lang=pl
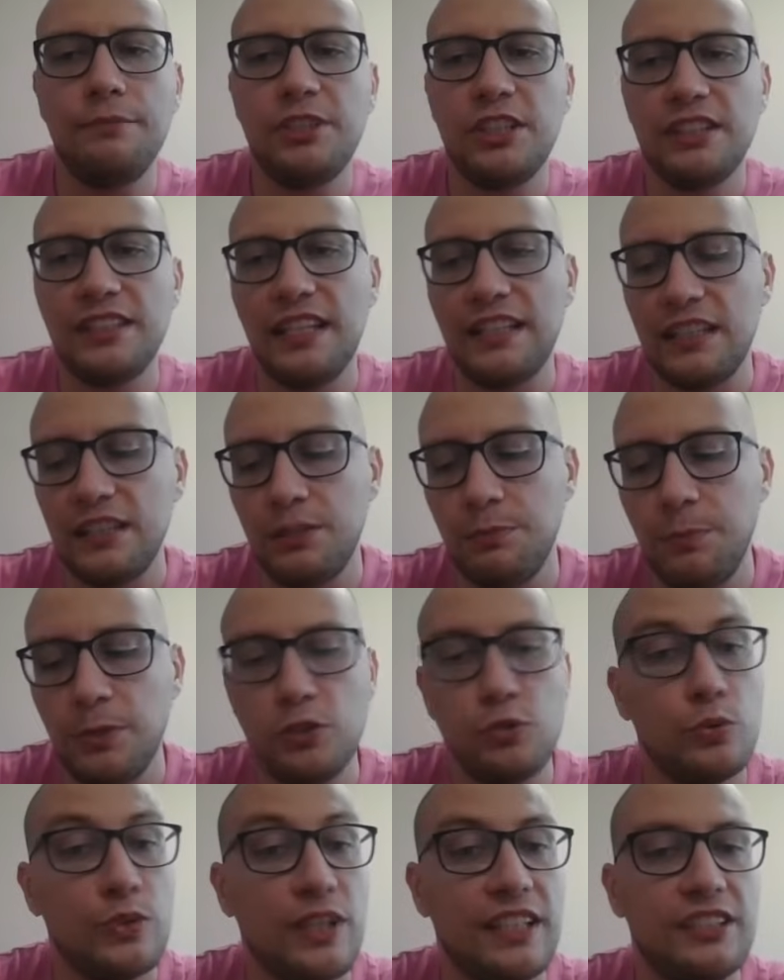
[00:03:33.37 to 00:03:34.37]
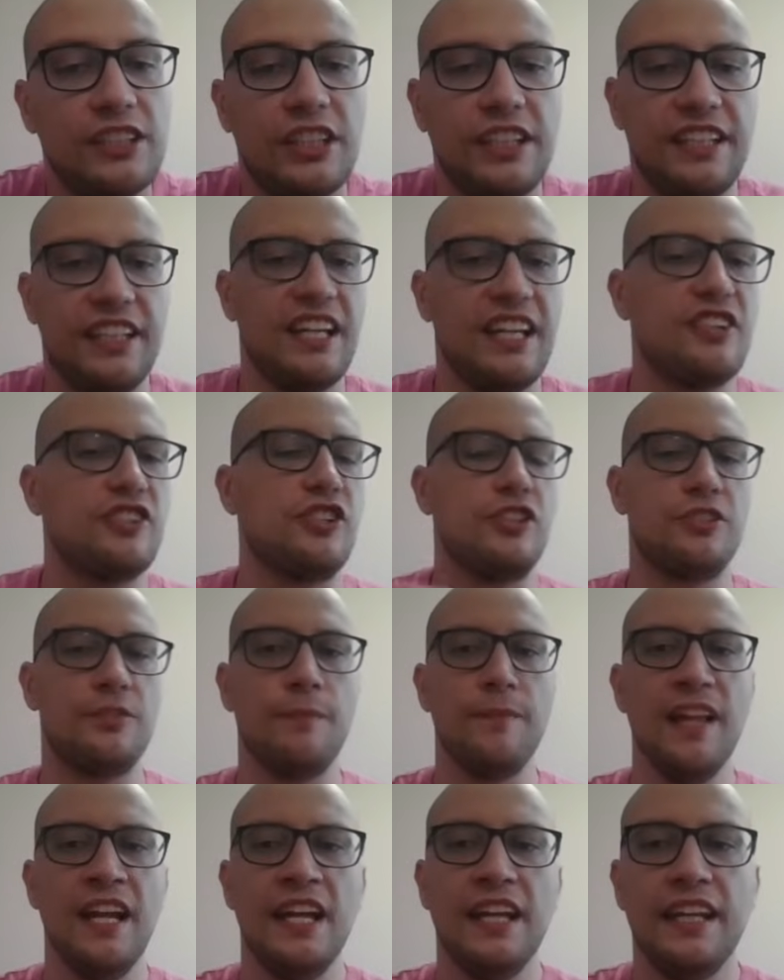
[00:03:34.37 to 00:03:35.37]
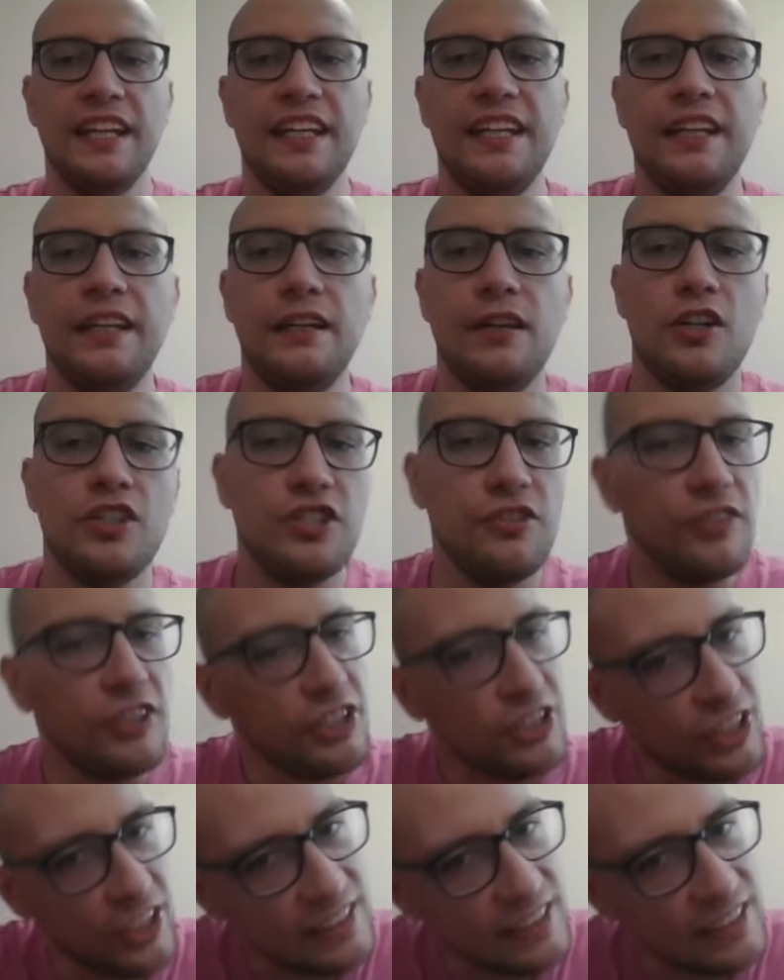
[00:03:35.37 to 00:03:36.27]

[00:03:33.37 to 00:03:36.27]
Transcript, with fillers: się zagrać posunięcie G6. I oczywiście oczywiście